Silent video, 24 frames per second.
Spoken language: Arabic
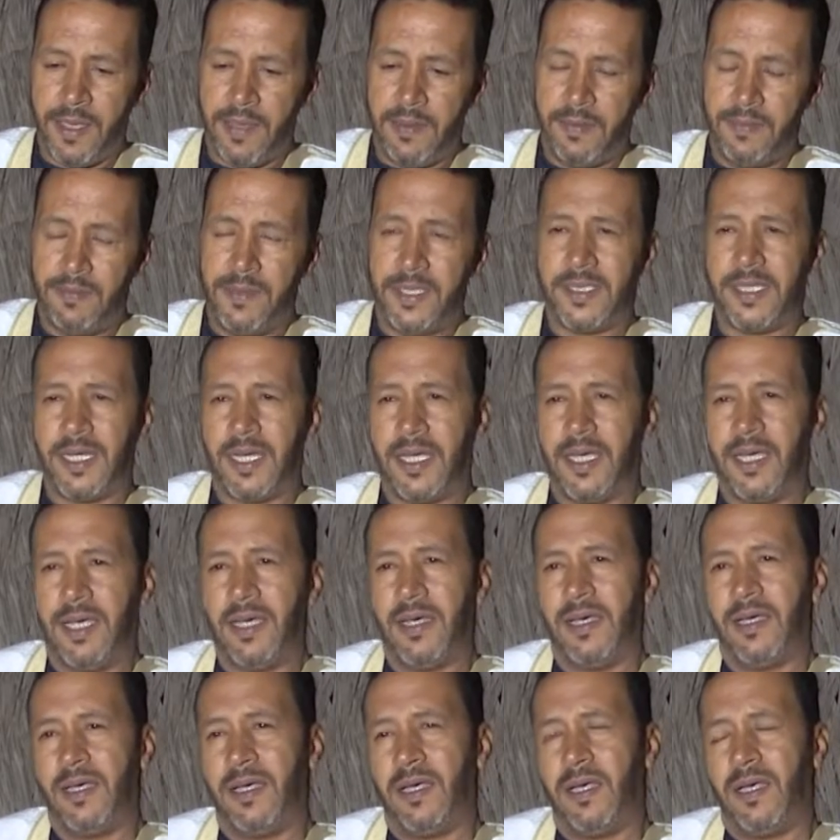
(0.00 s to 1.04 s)
المزرعه
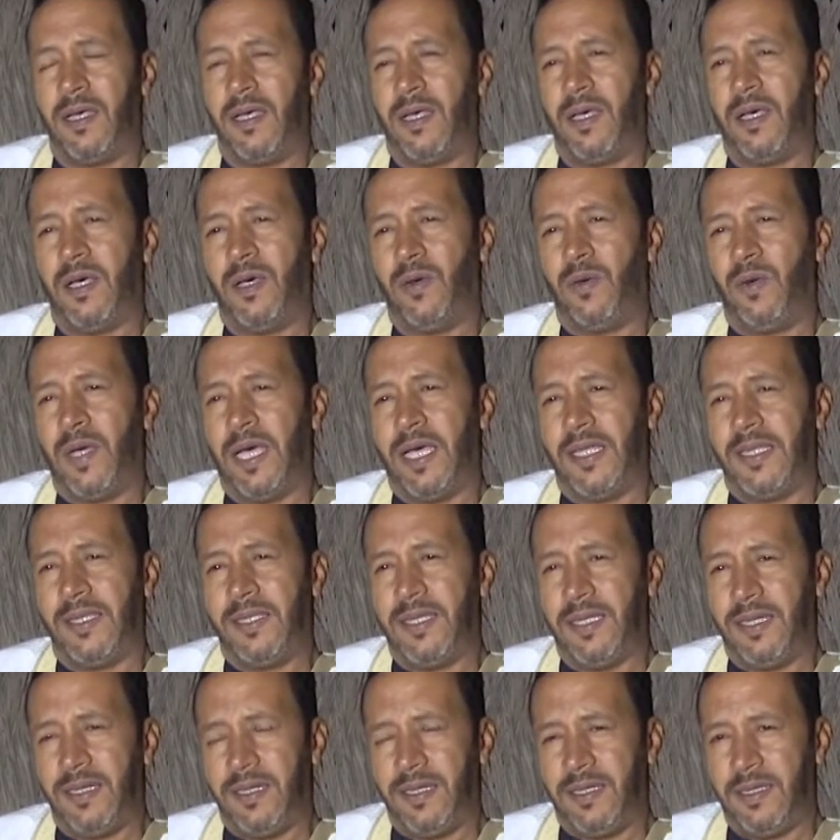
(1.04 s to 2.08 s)

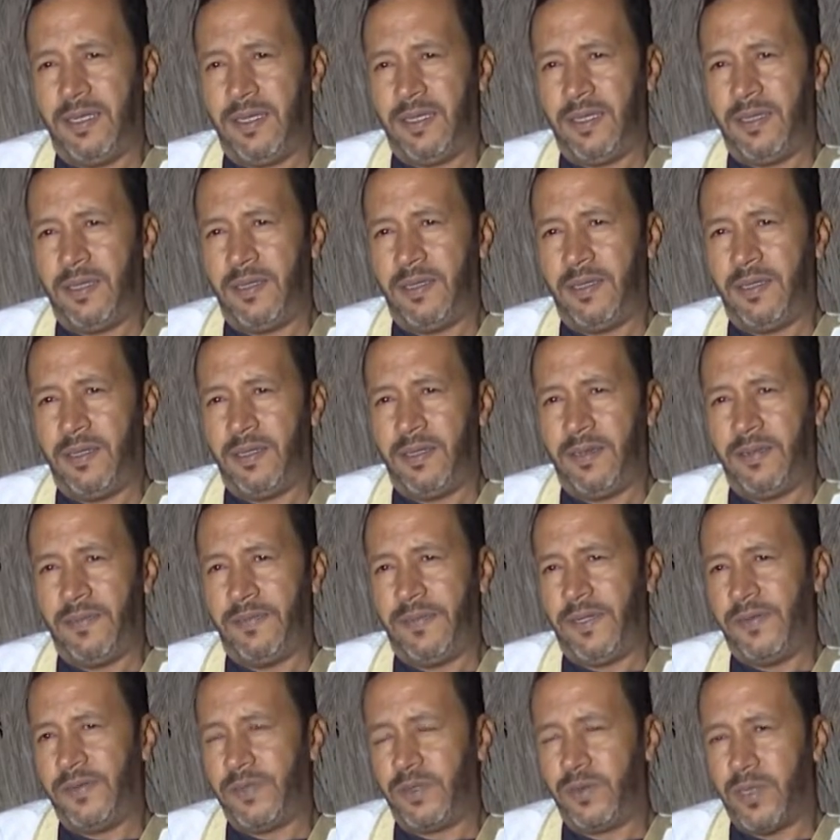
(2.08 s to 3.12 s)
ويعدل آه، في
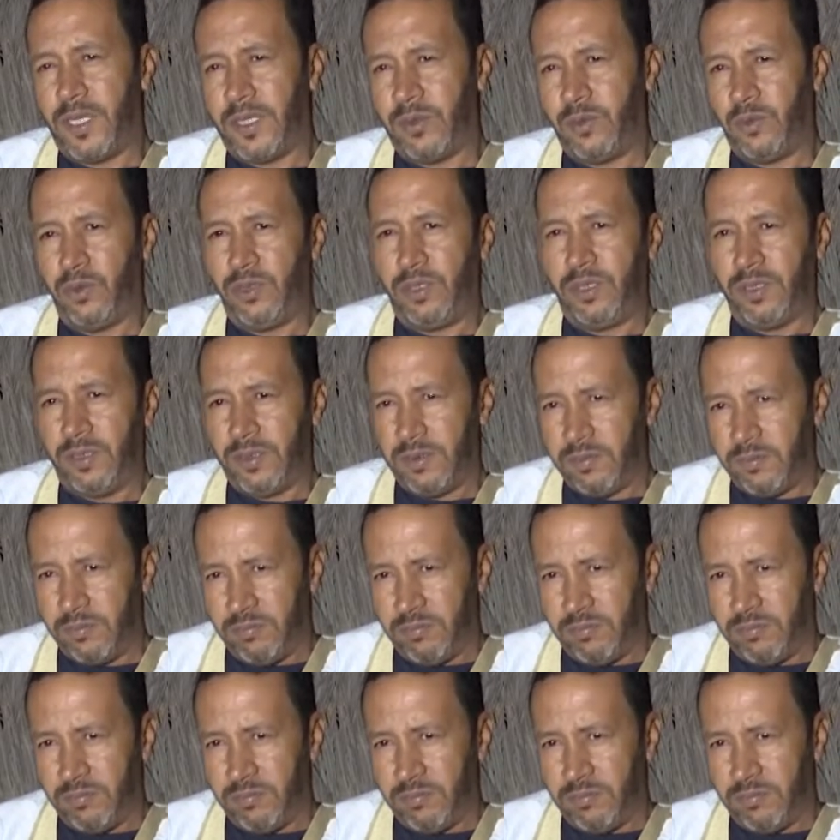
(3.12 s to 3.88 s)
نفس الوقت عود